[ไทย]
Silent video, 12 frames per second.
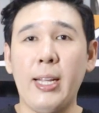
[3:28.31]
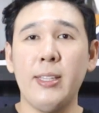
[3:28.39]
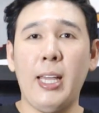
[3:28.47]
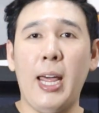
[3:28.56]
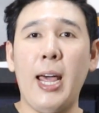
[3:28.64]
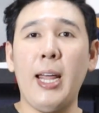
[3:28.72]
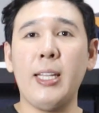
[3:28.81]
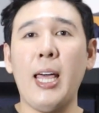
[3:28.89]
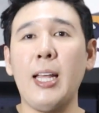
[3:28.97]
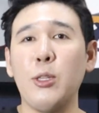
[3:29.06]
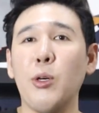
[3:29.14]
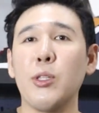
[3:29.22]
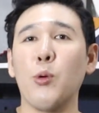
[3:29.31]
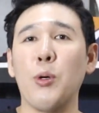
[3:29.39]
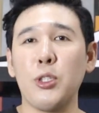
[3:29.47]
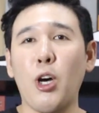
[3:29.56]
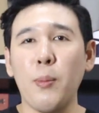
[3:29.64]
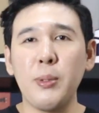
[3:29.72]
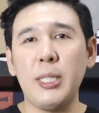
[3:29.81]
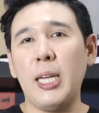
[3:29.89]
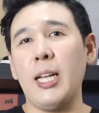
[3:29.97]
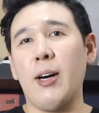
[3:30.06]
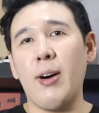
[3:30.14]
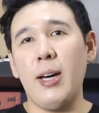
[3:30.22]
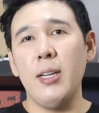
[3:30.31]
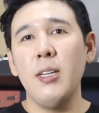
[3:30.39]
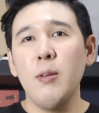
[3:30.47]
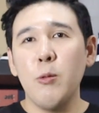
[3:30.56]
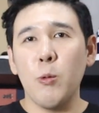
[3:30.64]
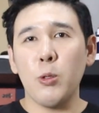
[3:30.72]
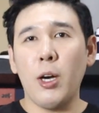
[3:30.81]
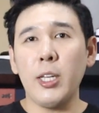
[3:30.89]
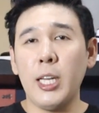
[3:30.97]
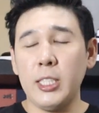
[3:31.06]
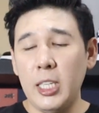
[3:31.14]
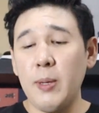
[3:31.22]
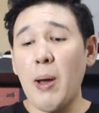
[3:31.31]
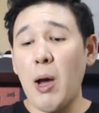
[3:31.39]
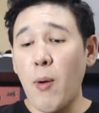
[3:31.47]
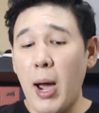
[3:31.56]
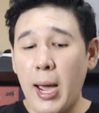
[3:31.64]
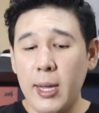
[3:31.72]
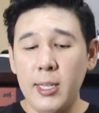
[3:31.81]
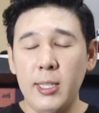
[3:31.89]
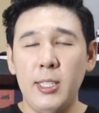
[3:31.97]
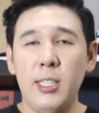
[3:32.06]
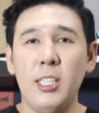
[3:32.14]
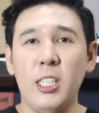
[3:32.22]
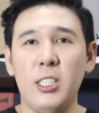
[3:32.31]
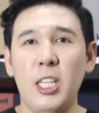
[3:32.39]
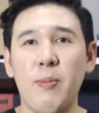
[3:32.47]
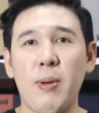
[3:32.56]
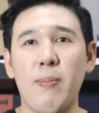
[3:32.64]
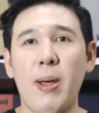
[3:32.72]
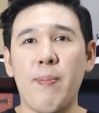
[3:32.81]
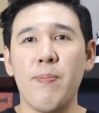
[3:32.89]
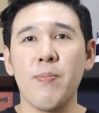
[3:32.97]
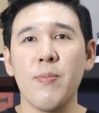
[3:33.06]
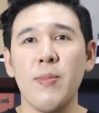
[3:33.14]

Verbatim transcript: นะ แต่ถ้าถ้าส่วนตัวชอบจริง ๆ แล้วอะผมชอบอินท์จีมากกว่า อินท์จีมันแบบ